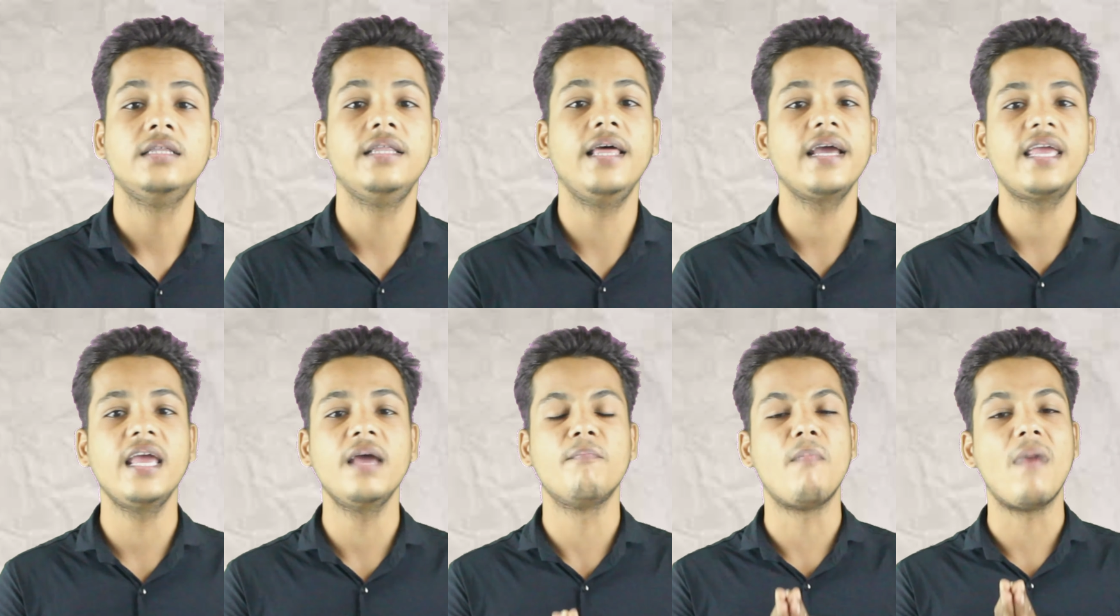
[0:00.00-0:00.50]

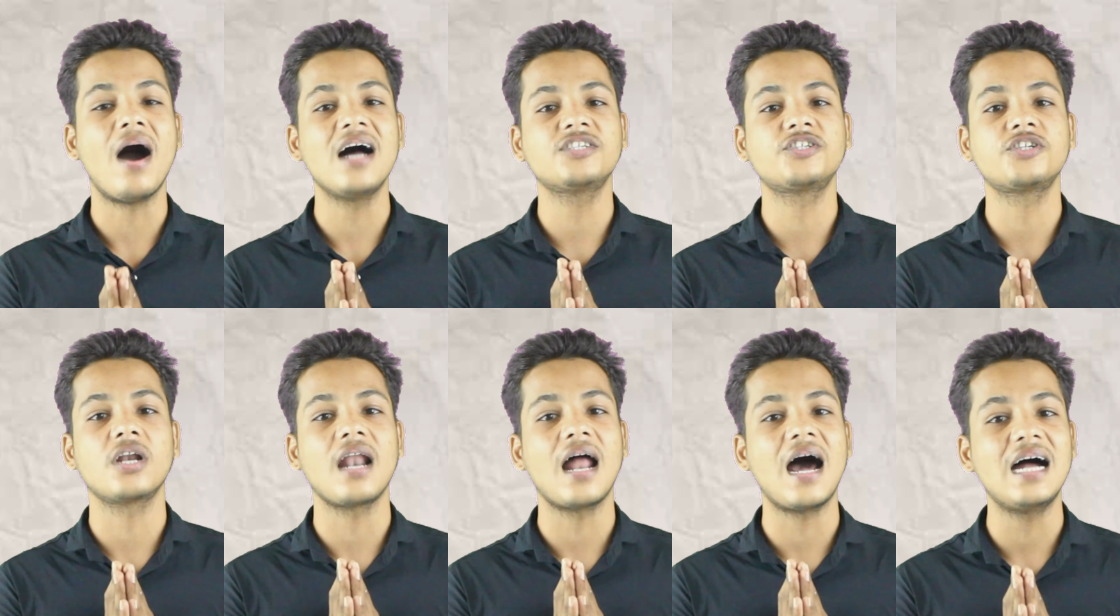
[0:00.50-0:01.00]
देखिए
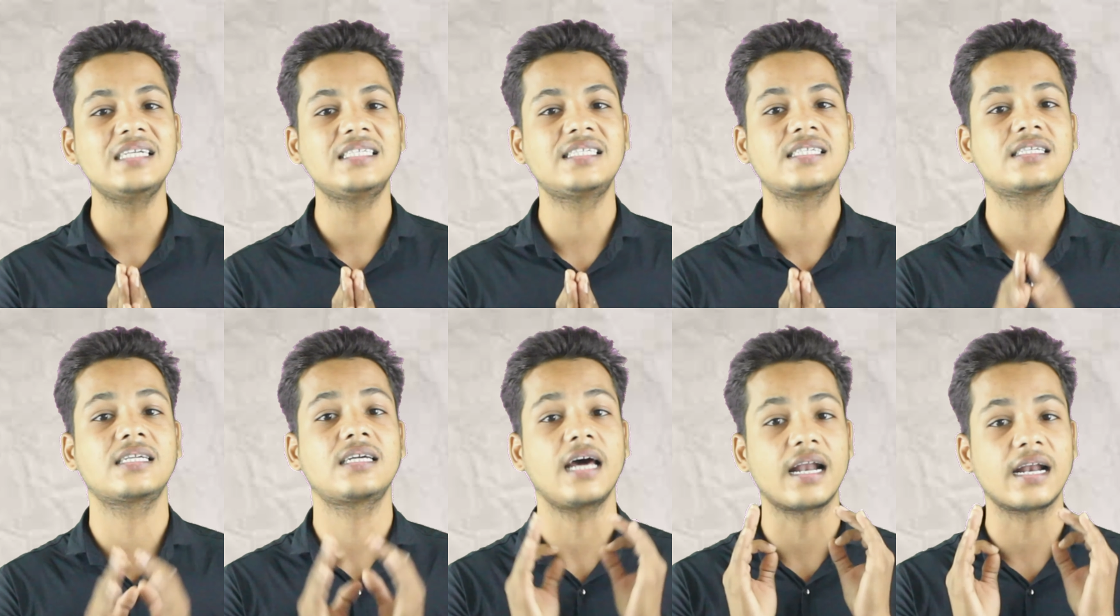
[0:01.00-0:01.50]
मार्शल
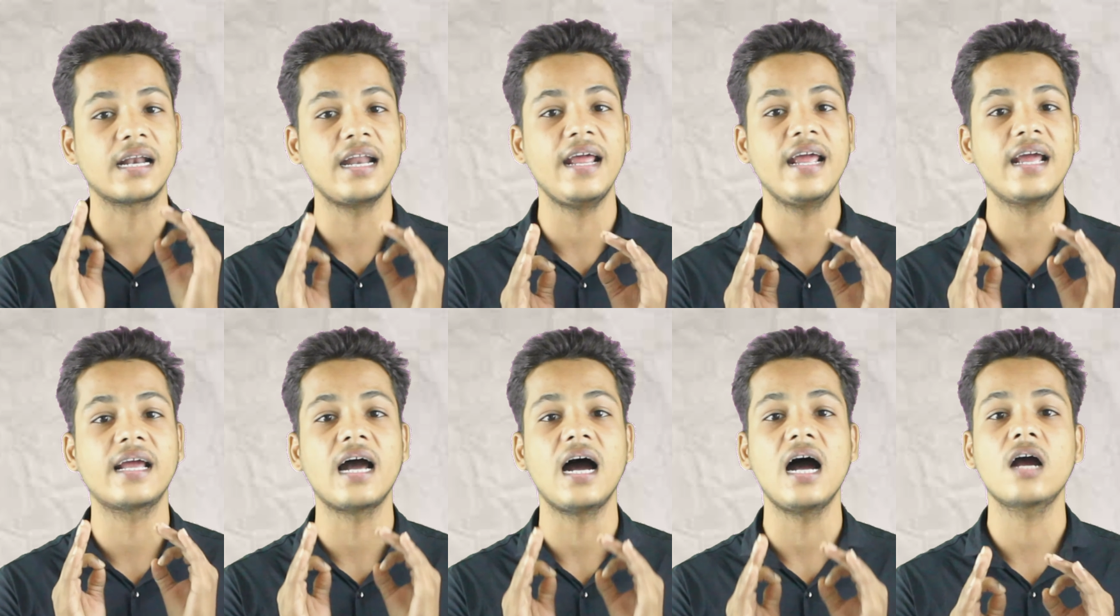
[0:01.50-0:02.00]
आर्ट्स
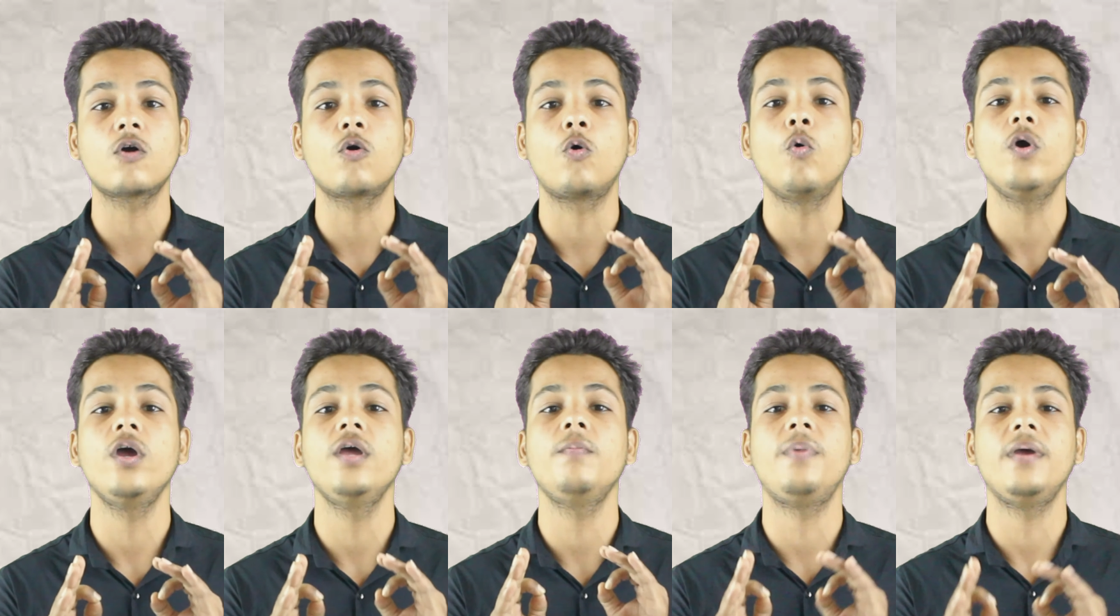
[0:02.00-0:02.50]
करने का
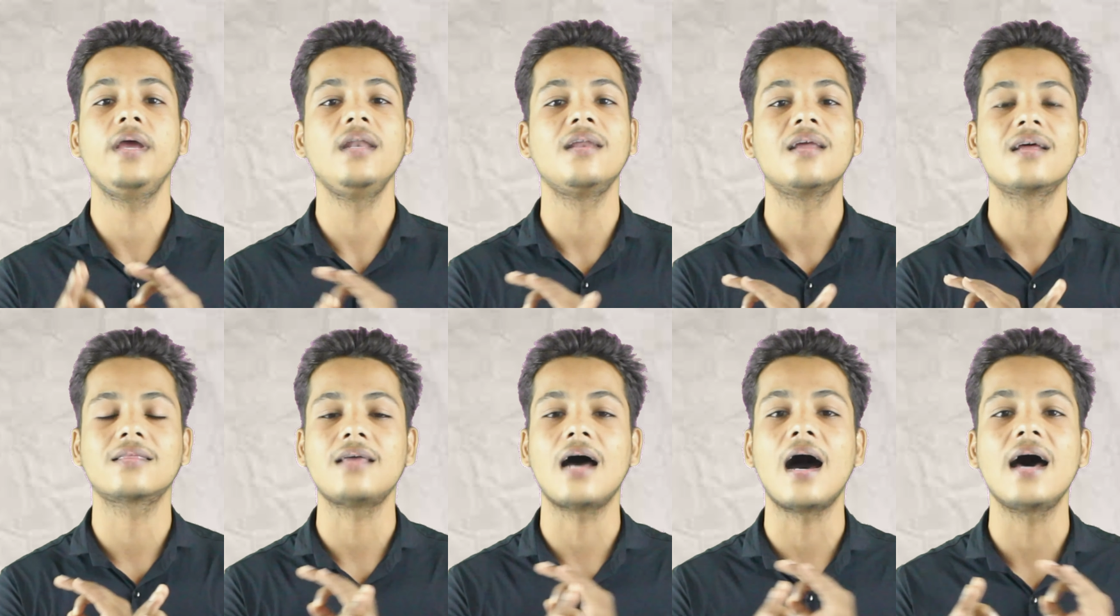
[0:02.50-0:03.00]
कोई भी
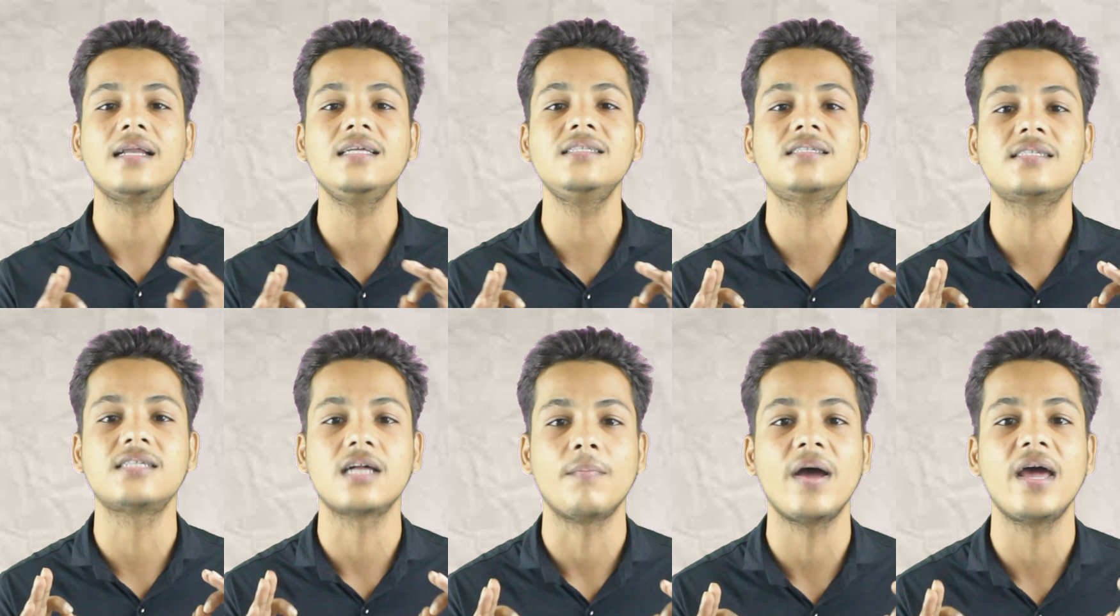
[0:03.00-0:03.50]

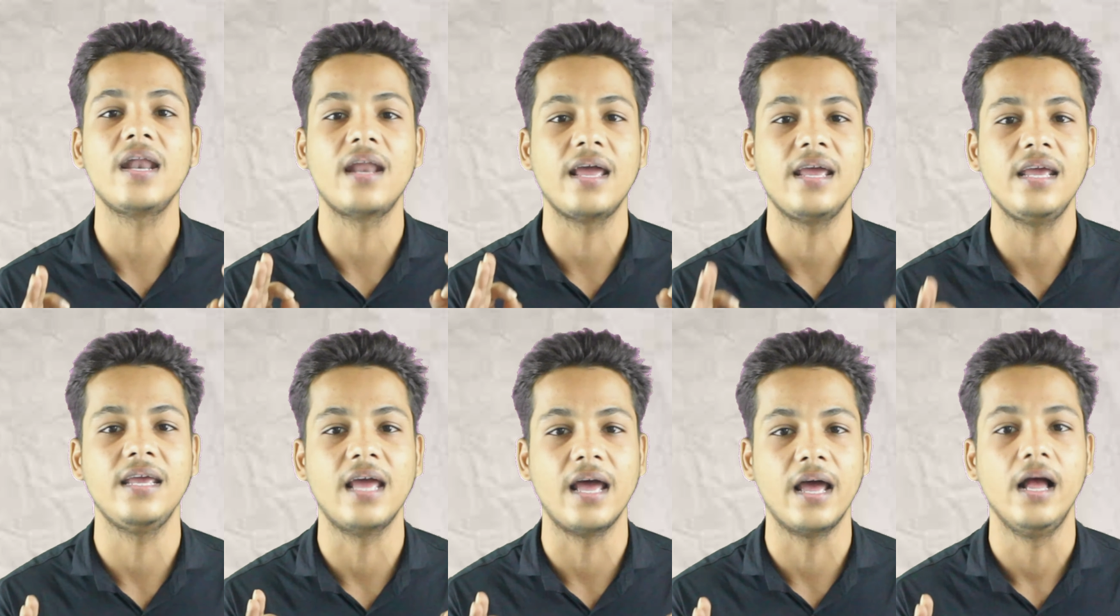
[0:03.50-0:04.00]
निर्धारित समय
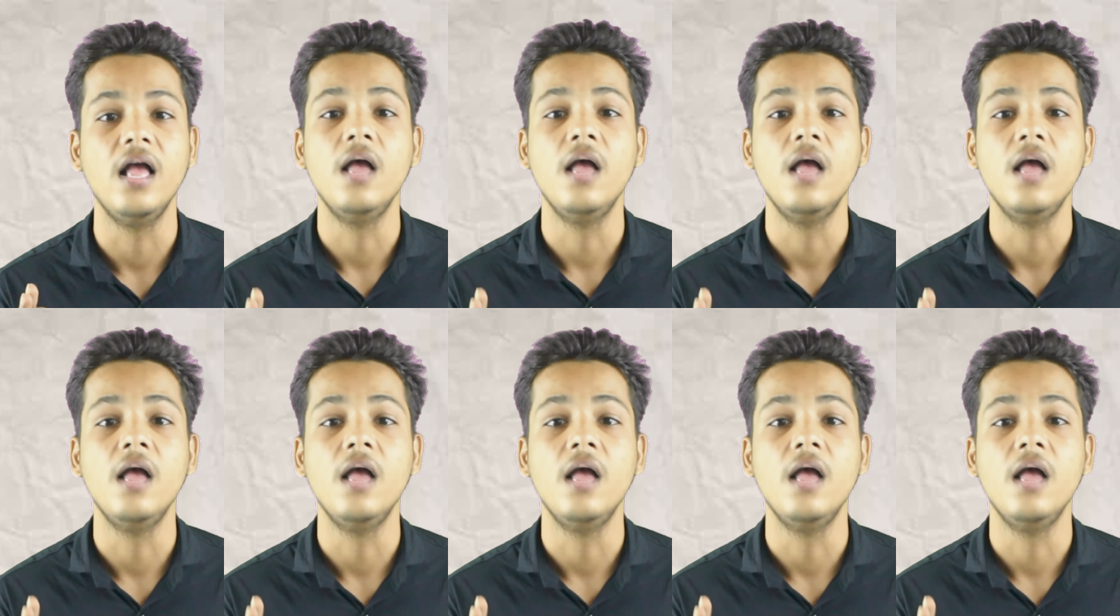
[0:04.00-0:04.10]
नहीं है